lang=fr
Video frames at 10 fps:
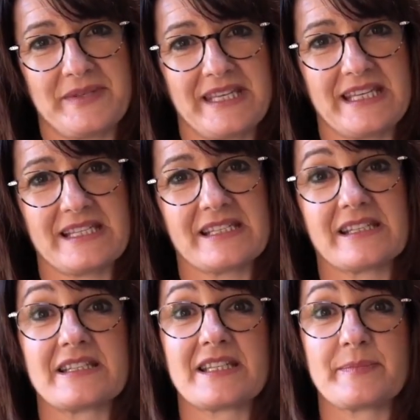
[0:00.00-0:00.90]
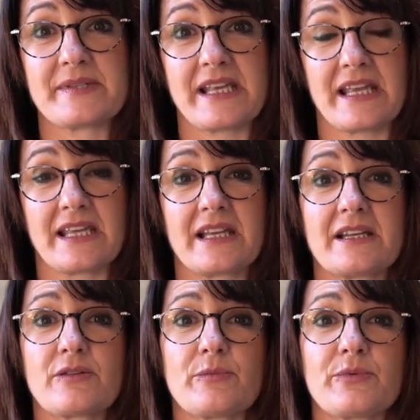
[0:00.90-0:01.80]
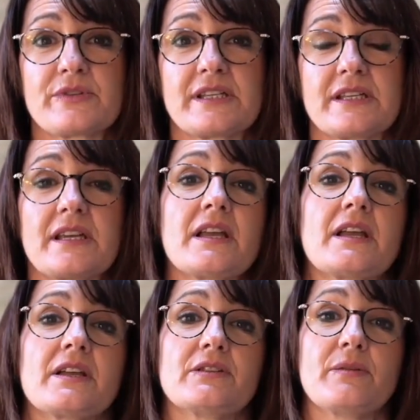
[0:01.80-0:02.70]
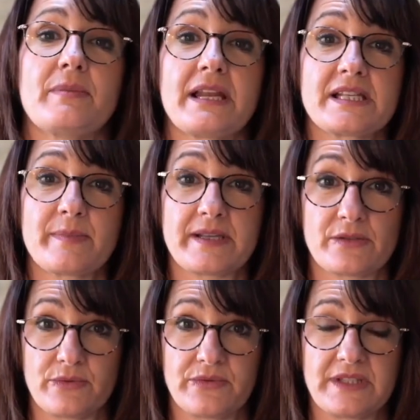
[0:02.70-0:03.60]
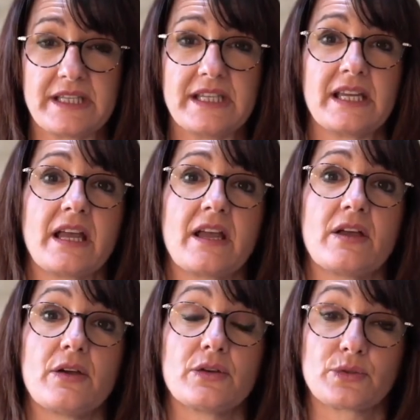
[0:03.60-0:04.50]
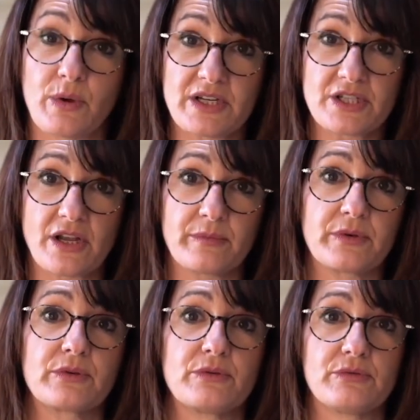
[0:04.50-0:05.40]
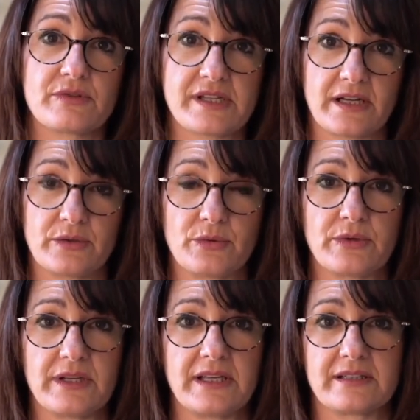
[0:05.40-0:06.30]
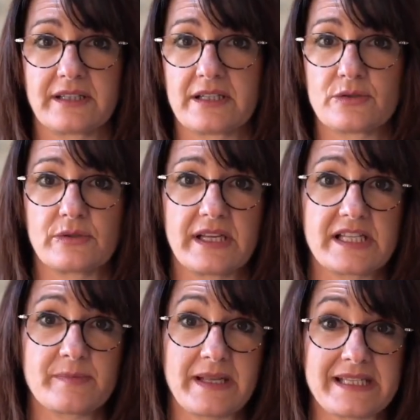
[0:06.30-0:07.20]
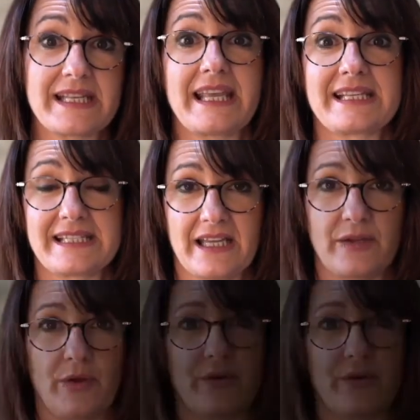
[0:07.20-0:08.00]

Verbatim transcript: C'est un type 5, elle est composée d'un bel espace de vie, euh, trois chambres, une salle d'eau et un très joli espace extérieur.